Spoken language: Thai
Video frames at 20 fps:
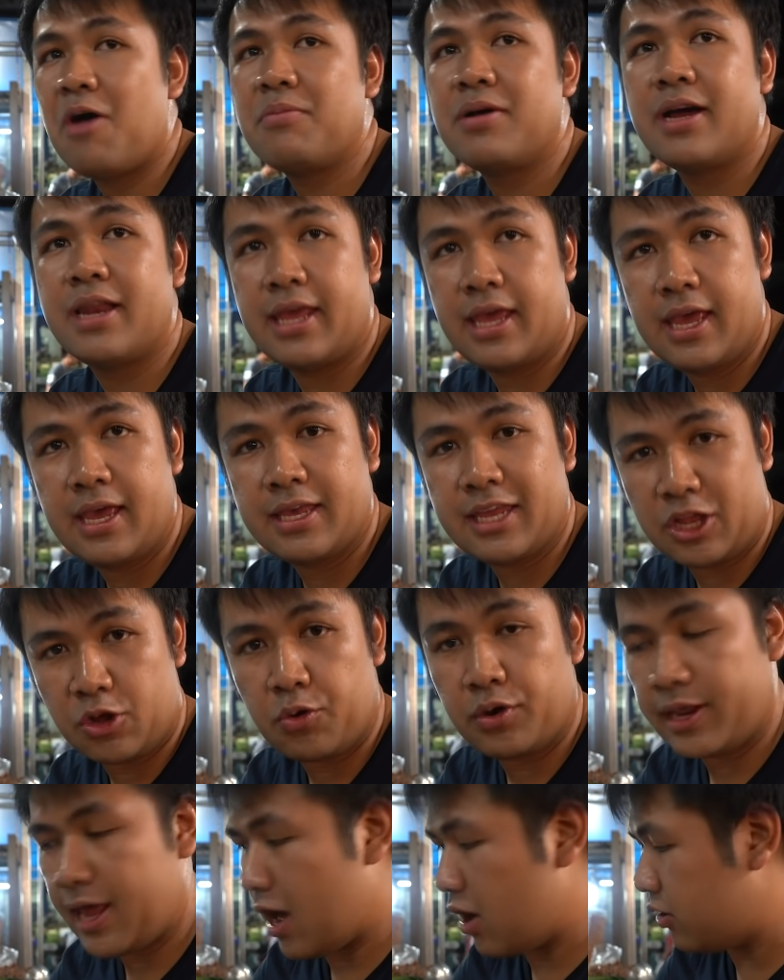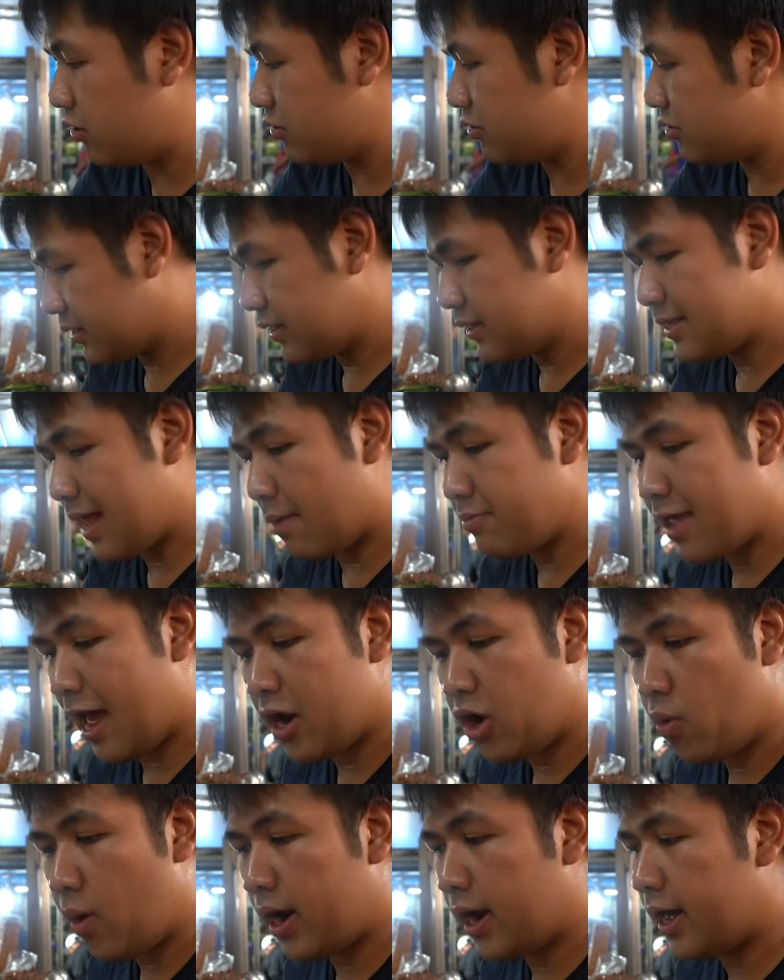มื้อนี้กินคนเดียวสามจาน
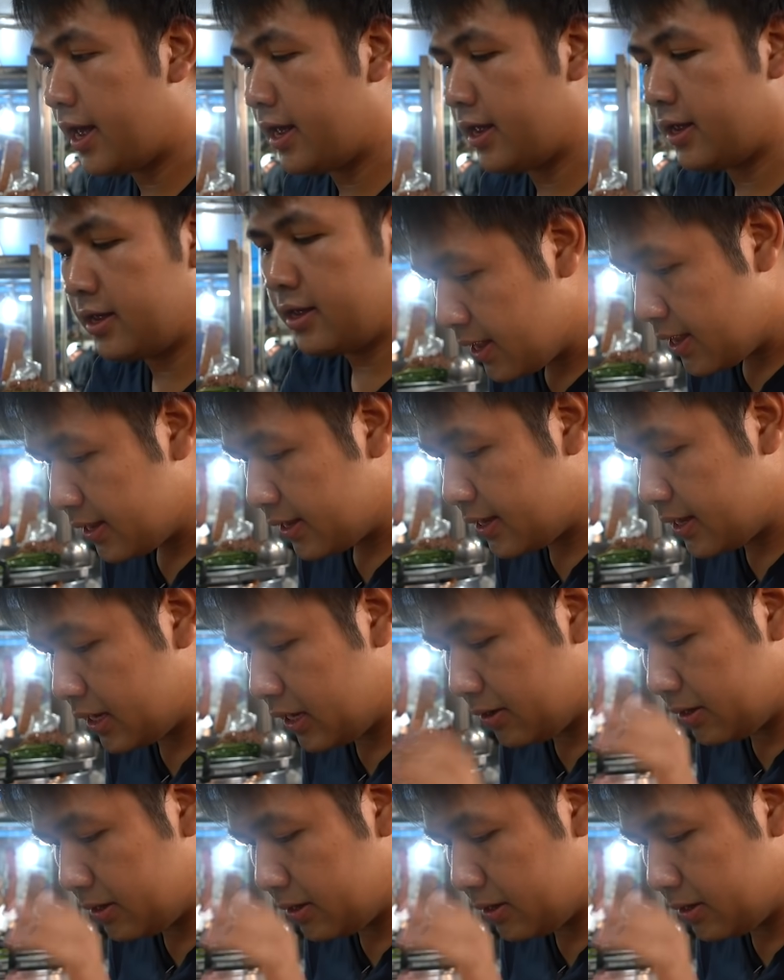รวดเลย คือ